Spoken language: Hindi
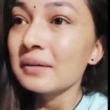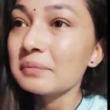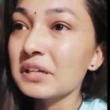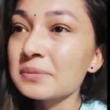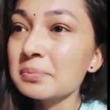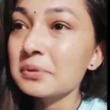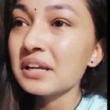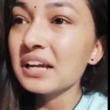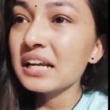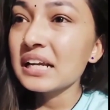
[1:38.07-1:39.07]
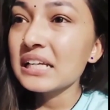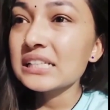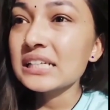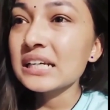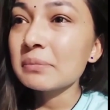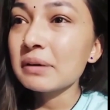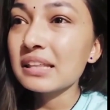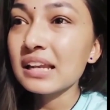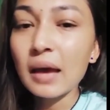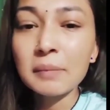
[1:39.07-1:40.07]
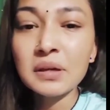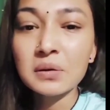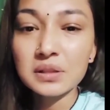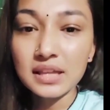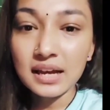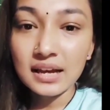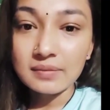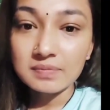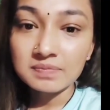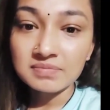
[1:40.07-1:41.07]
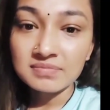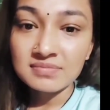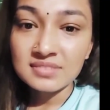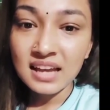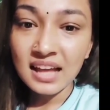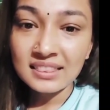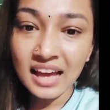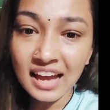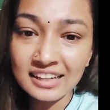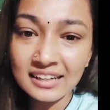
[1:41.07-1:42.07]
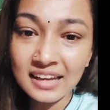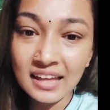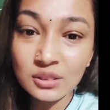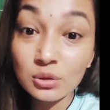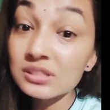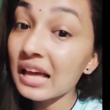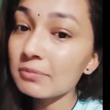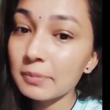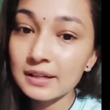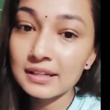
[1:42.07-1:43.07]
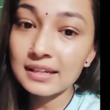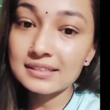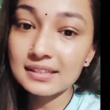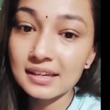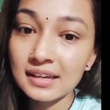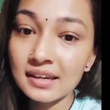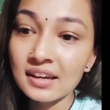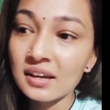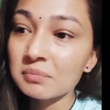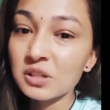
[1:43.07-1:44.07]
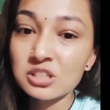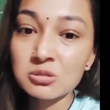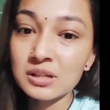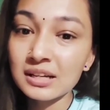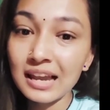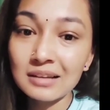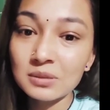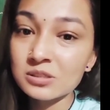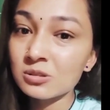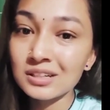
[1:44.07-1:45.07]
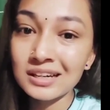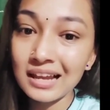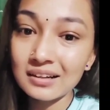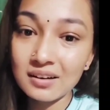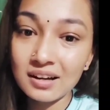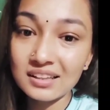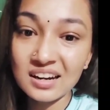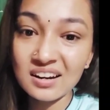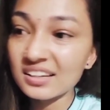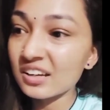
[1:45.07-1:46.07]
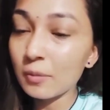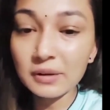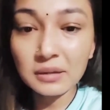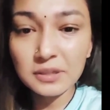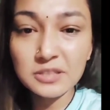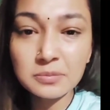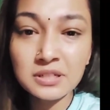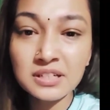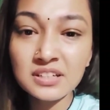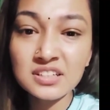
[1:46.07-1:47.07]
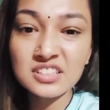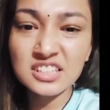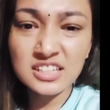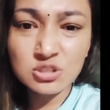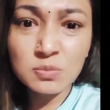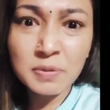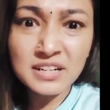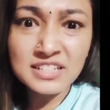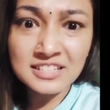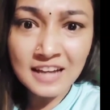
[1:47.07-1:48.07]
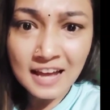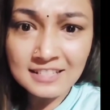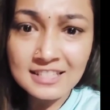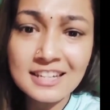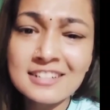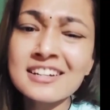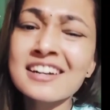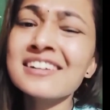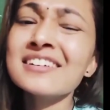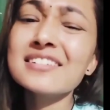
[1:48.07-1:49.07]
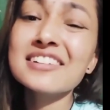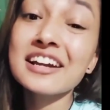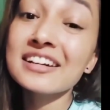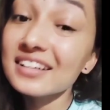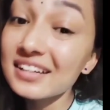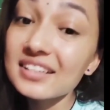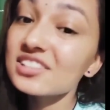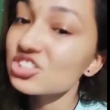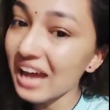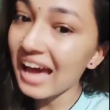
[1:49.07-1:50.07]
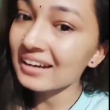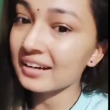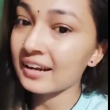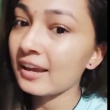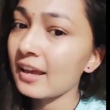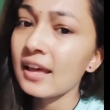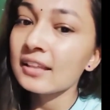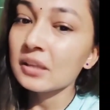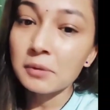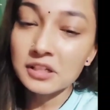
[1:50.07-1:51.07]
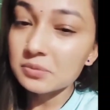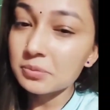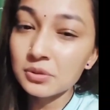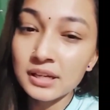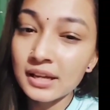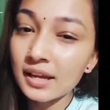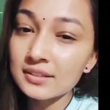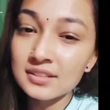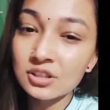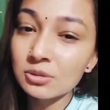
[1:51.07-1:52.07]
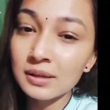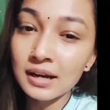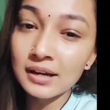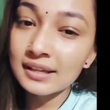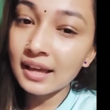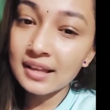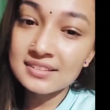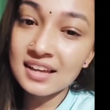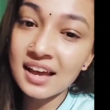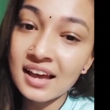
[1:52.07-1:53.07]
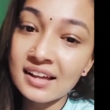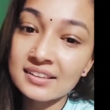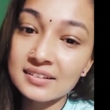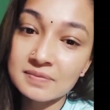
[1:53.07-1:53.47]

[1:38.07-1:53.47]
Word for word: भोजपुरी इंडस्ट्री के बदनामी होता आ तहानी के दो साल पहले से मसूरी लाल मसूरी लाल कहता रहा लेकिन अपने भोजपुरी इंडस्ट्री के सुपर स्टार से ट्रेंडिंग स्टार के तो भोजपुरी के इज्जत तो मेरा नहीं जात